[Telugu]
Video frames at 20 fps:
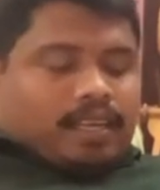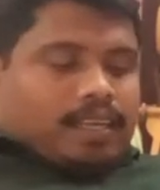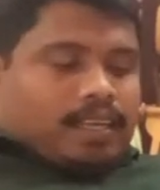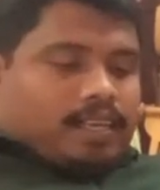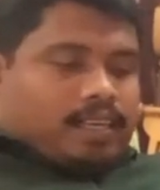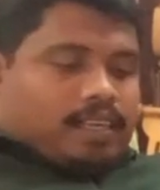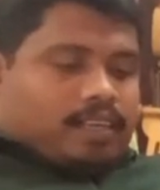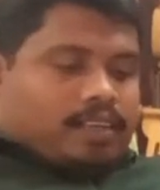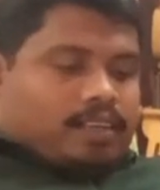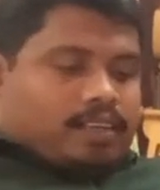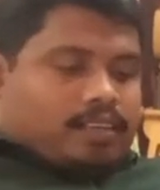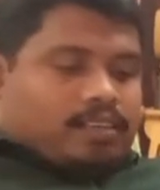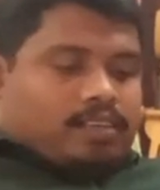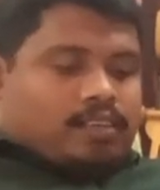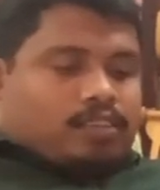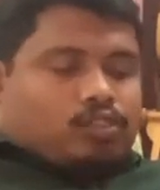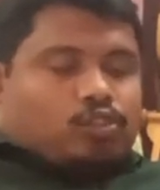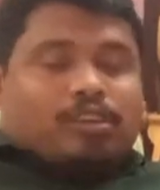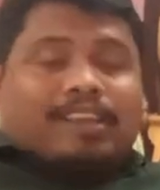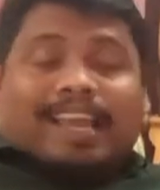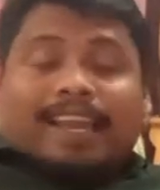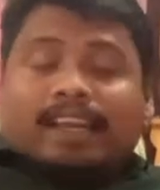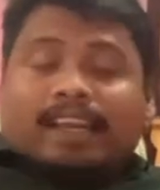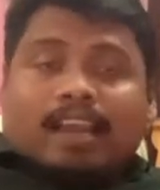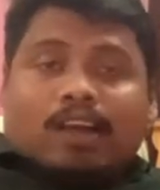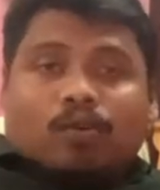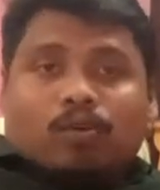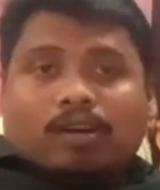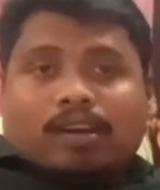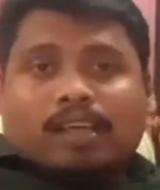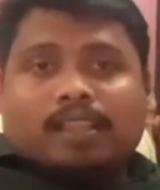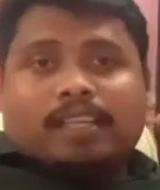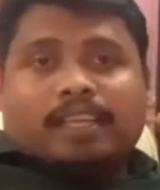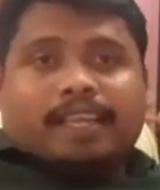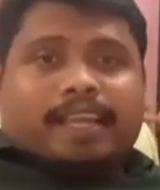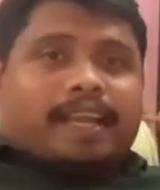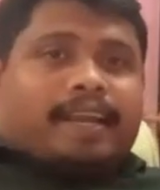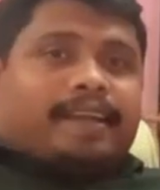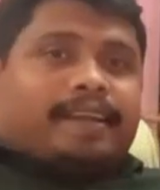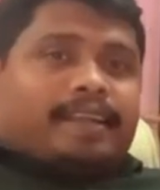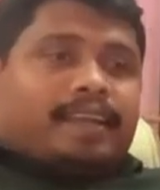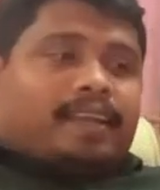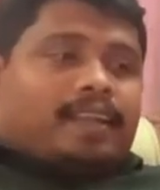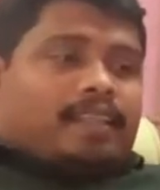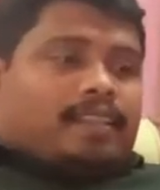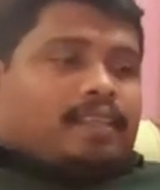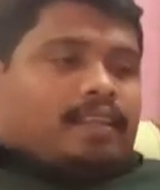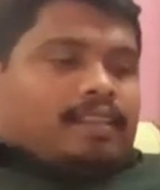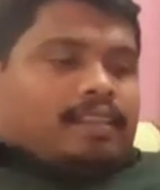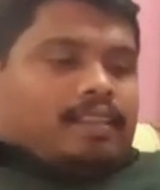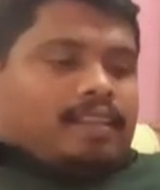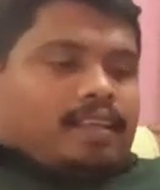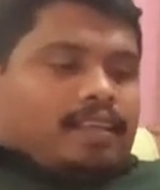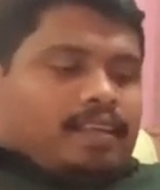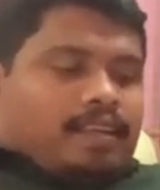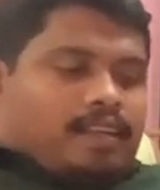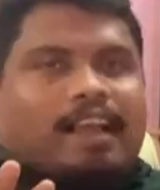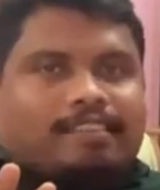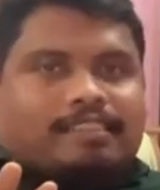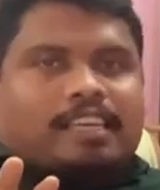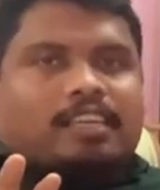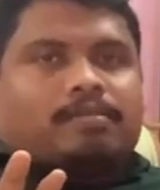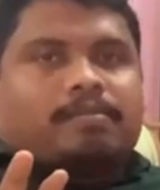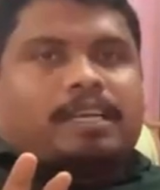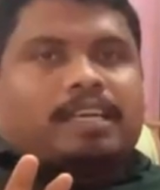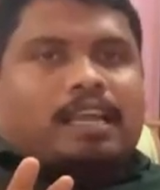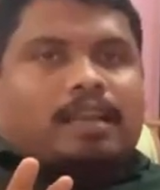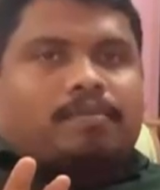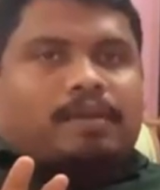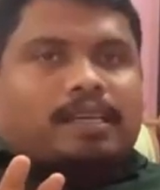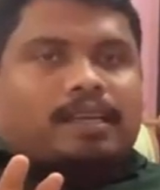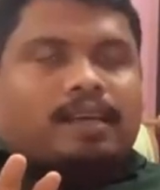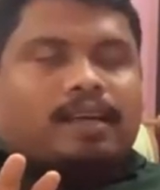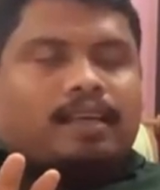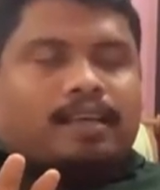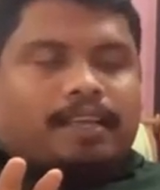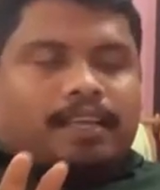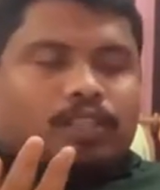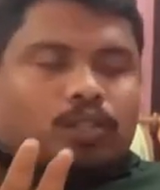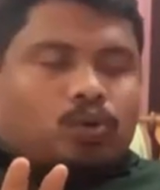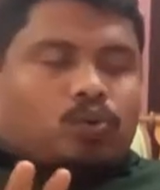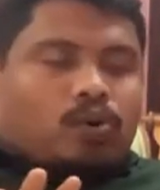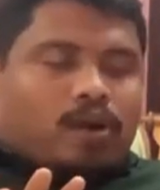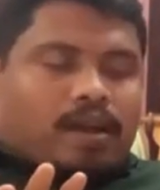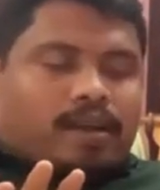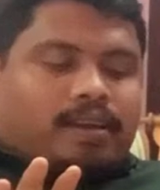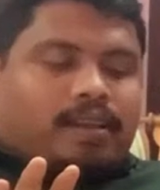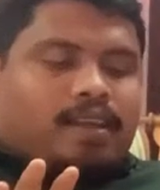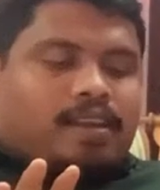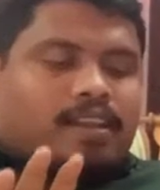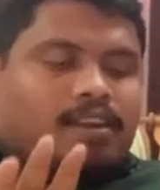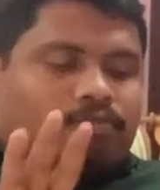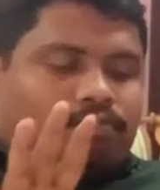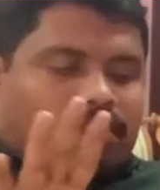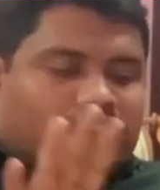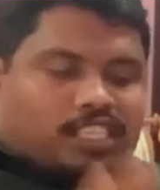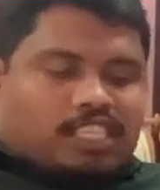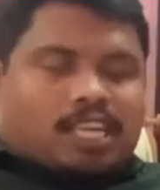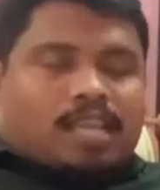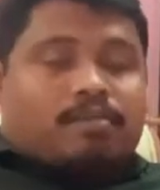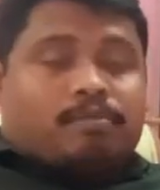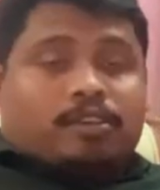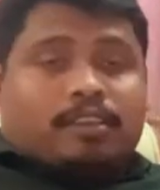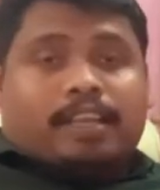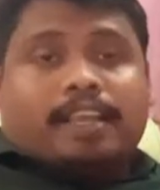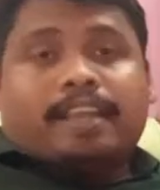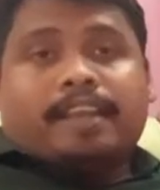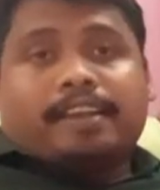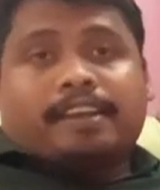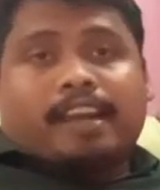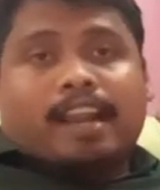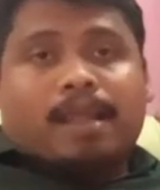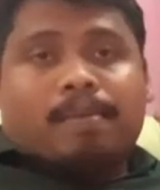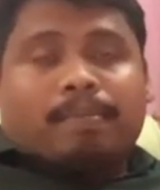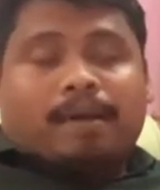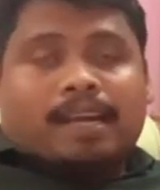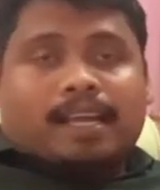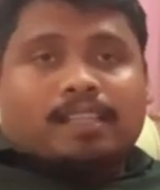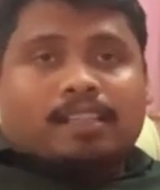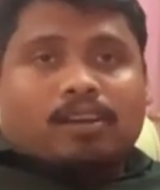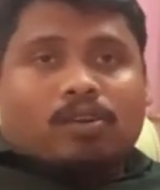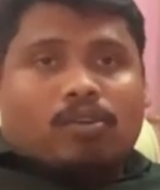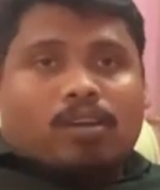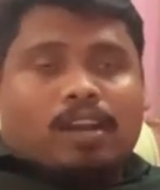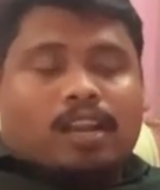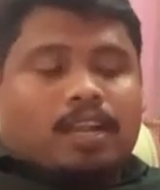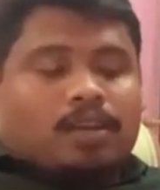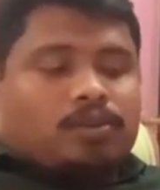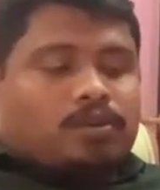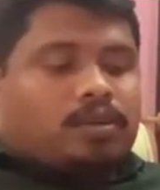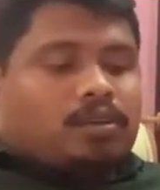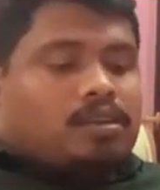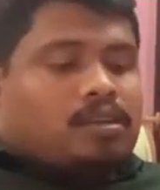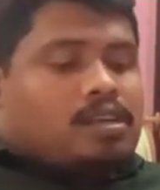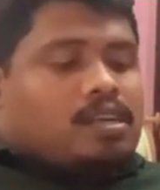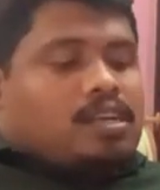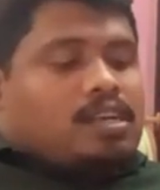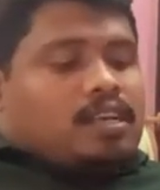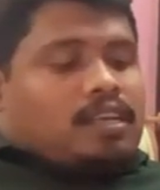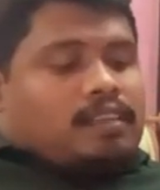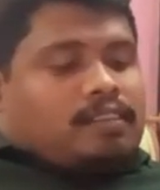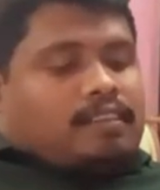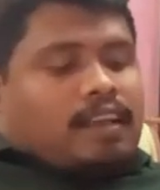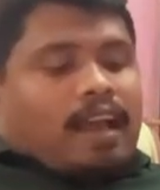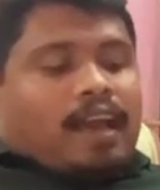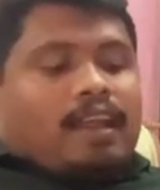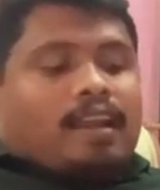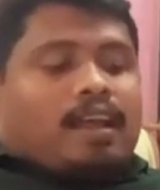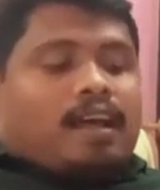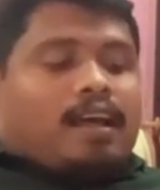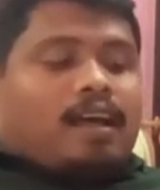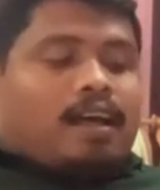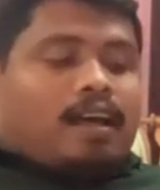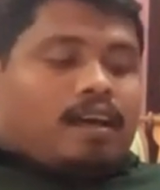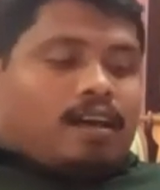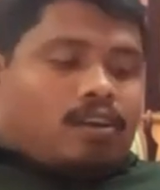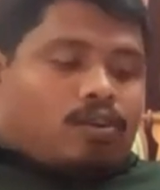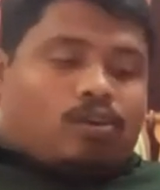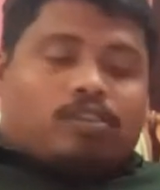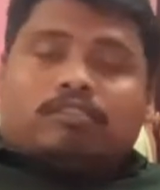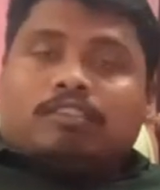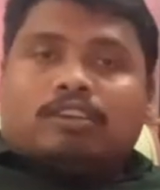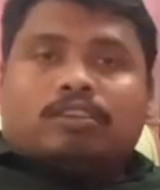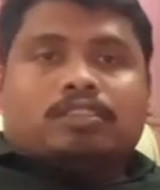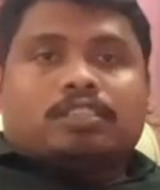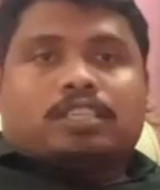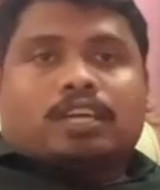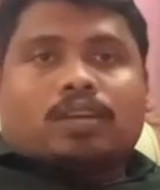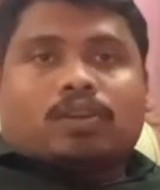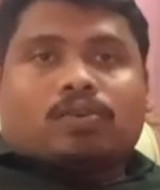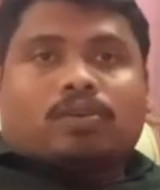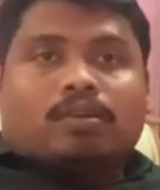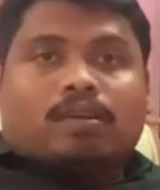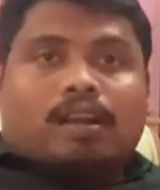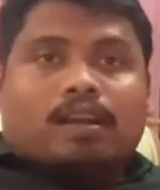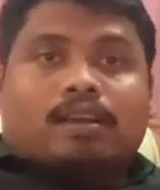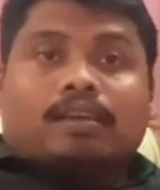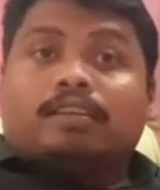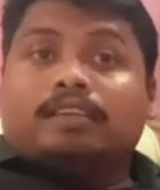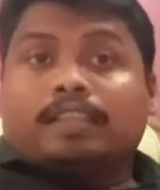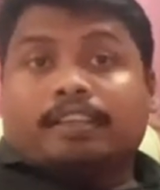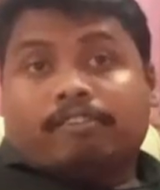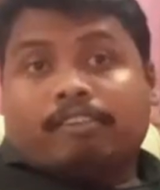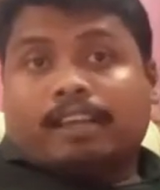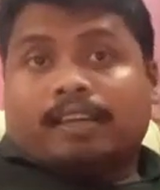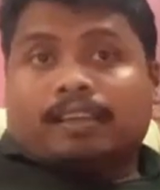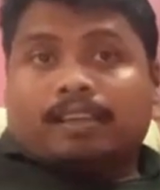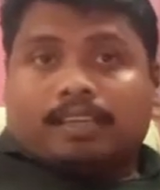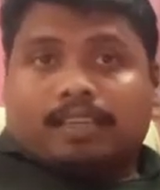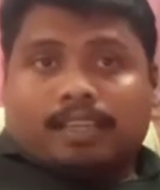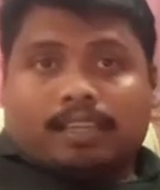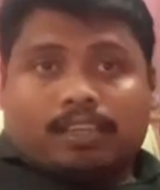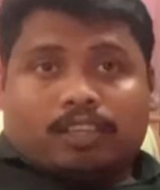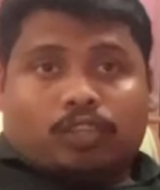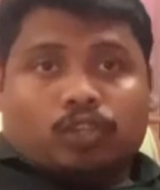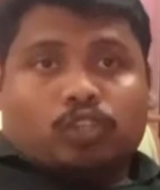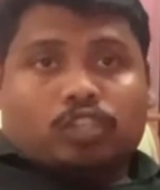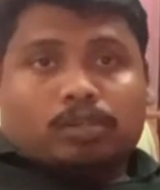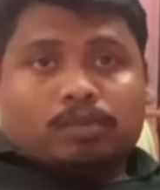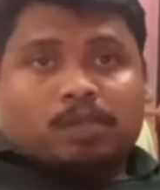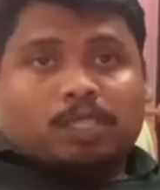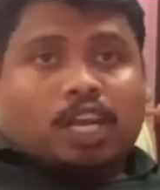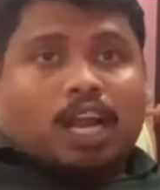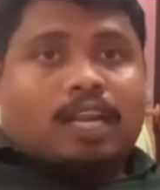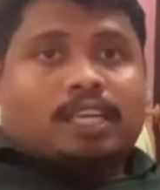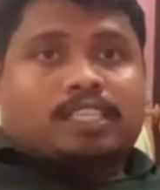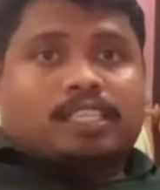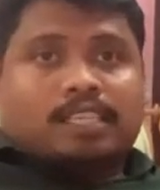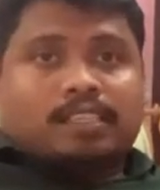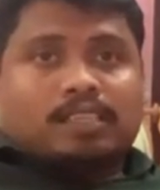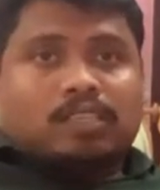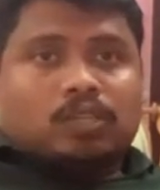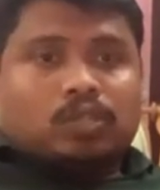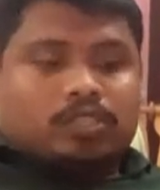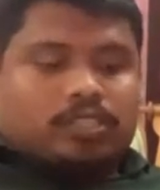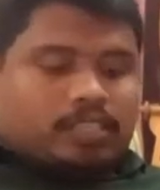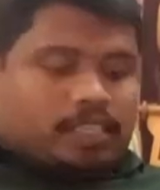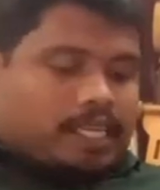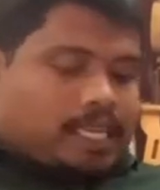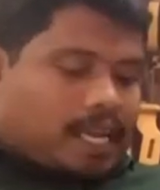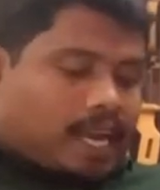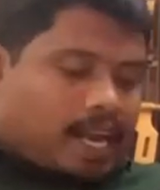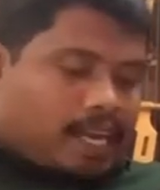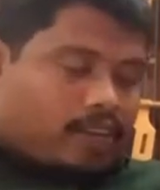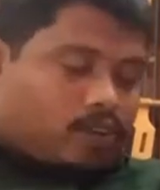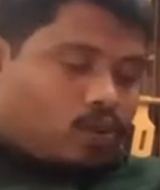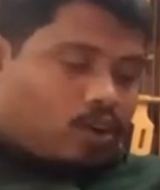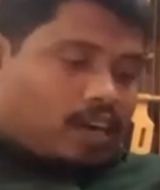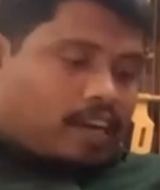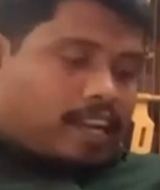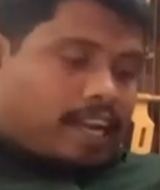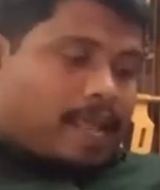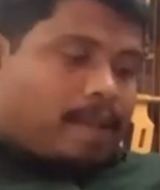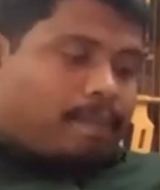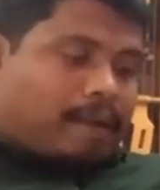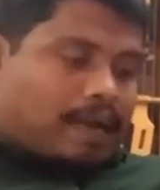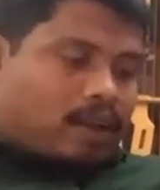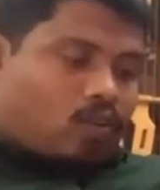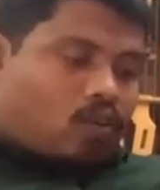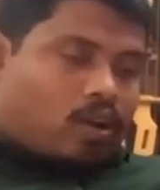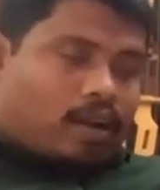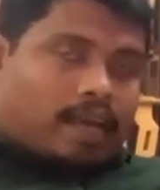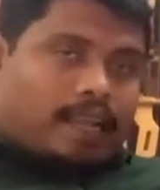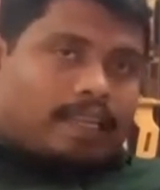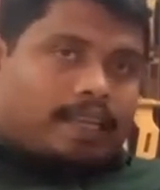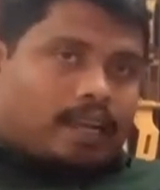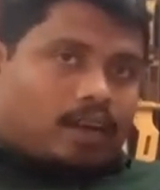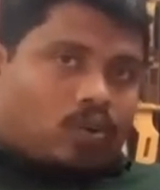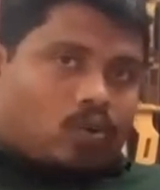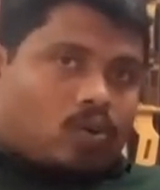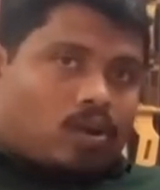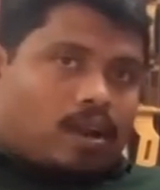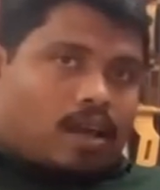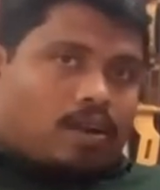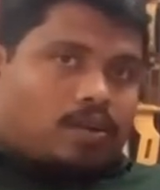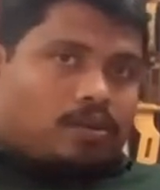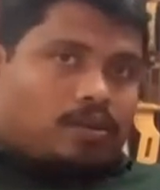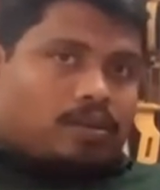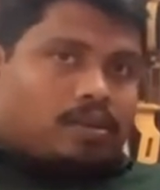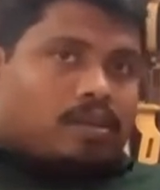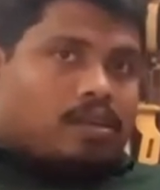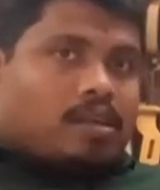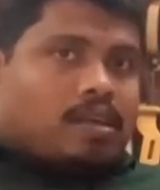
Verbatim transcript: అండ్ సో uh, ఎట్లా ఉంటది ఏంటి అనేది అయితే ఎక్సైట్మెంట్ అనమాట ఎందుకు అంటే నేను ఫస్ట్ టైం ఈ ప్యాడ్ అయితే కొన్నాను చాలా రోజుల నుంచి అనుకున్నాను ఈవెన్ నేను యూట్యూబ్ స్టార్ట్ చేసిన నుంచి ఇలాంటి ఒక ప్యాడ్ కొనాలి అనుకున్నాను